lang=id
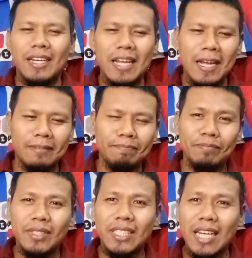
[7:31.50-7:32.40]

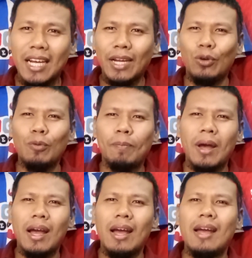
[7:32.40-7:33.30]
dan jangan
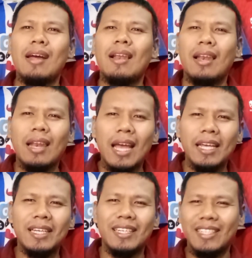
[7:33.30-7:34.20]
lupa
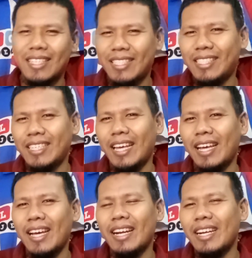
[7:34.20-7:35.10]
like,
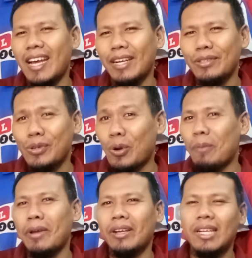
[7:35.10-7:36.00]
share dan
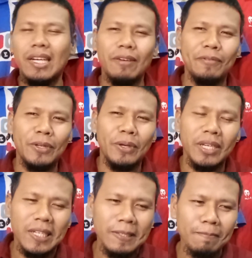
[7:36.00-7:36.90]
komen eh, video
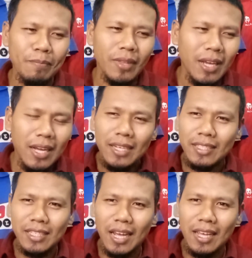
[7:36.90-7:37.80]
ini.
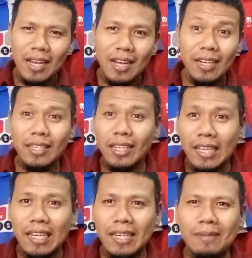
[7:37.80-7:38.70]
Saya
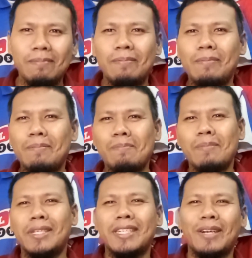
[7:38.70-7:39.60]
Ile
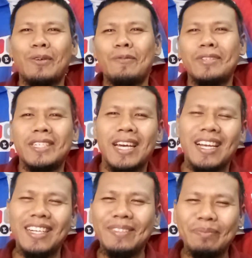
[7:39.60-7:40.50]
Bicara
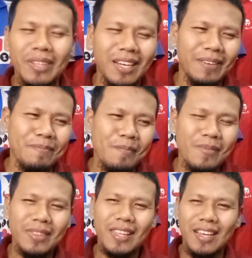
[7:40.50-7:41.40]
Official ya.
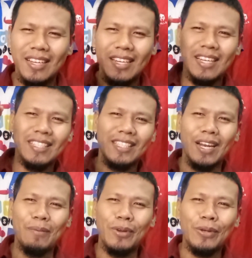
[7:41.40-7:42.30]

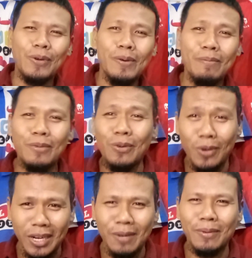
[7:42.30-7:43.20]
Assalamualaikum
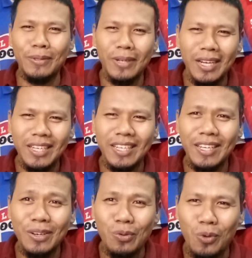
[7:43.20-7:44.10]

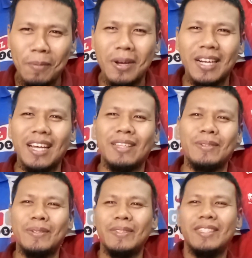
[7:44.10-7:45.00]
warahmatullahi
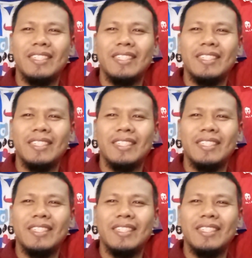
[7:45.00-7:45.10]
wabarakatuh.